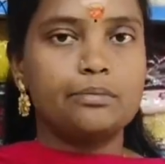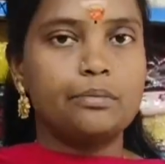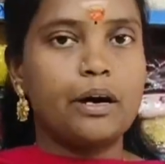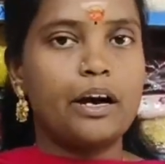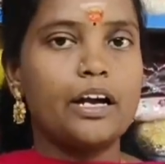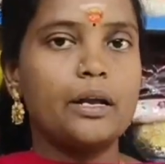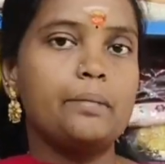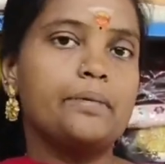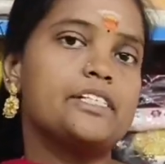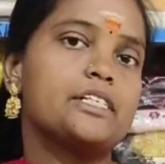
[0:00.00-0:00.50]

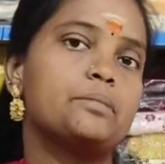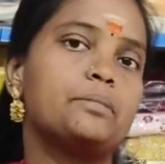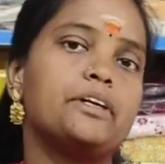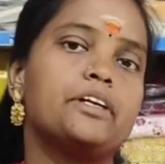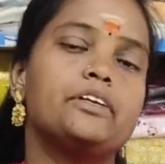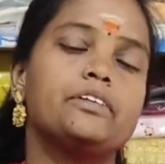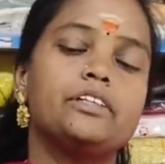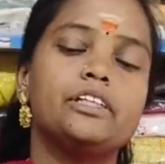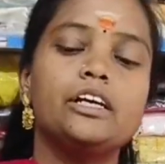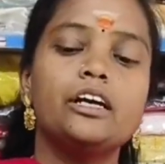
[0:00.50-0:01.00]
பாடி
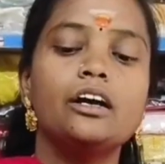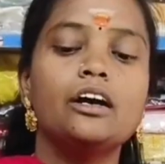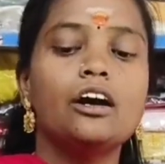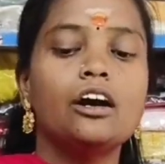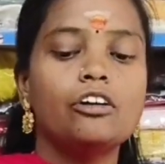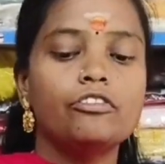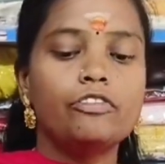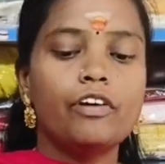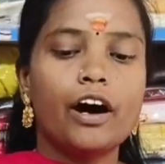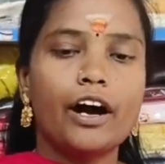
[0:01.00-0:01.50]
மெஷர்மெண்ட் வந்து
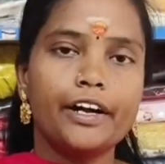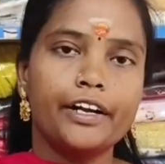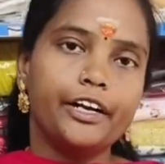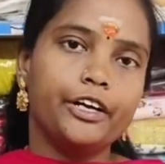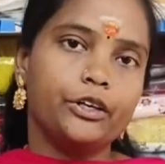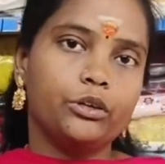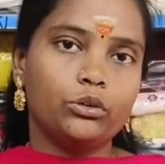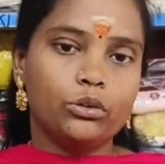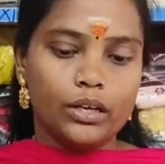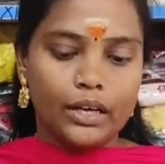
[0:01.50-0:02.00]
ஃபார்ட்டி
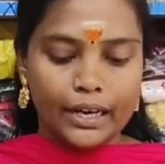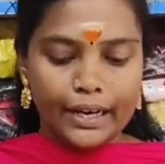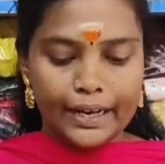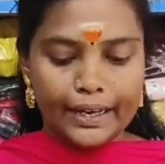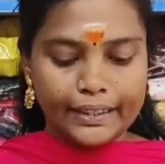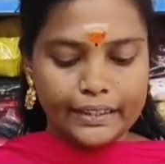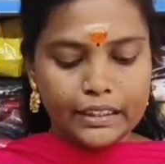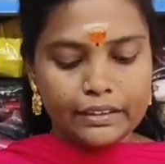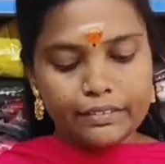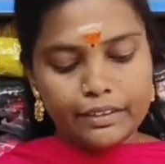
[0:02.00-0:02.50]
டூ
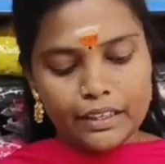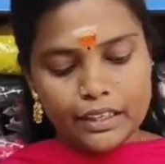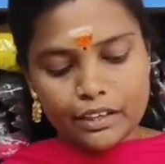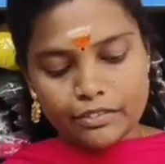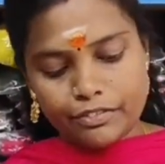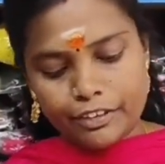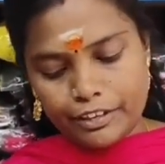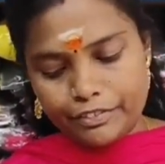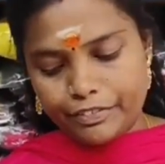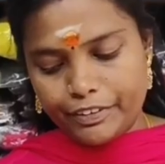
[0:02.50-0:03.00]
கரெக்டா வருங்க
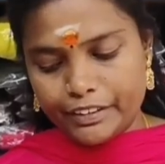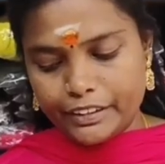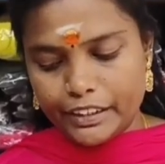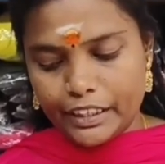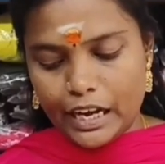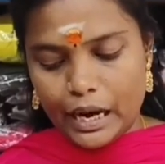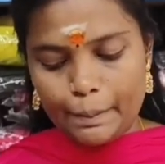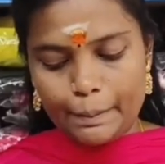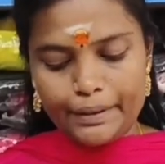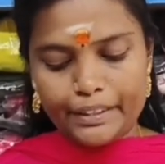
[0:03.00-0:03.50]
பர்ஃபெக்டா
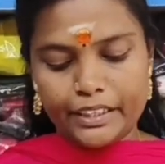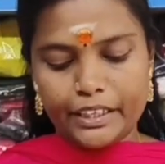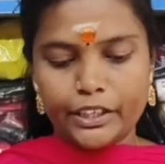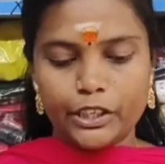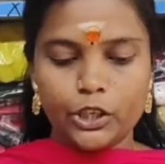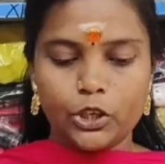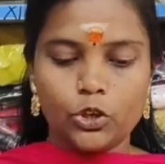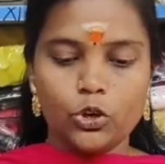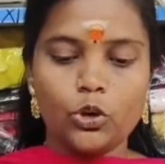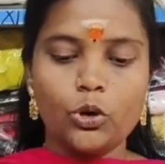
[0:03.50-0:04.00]
நாற்பத்தி
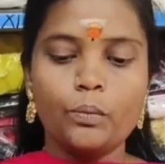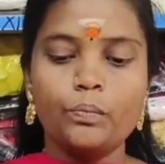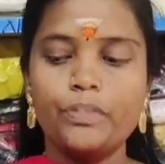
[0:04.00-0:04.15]
ரெண்டு இருக்கும்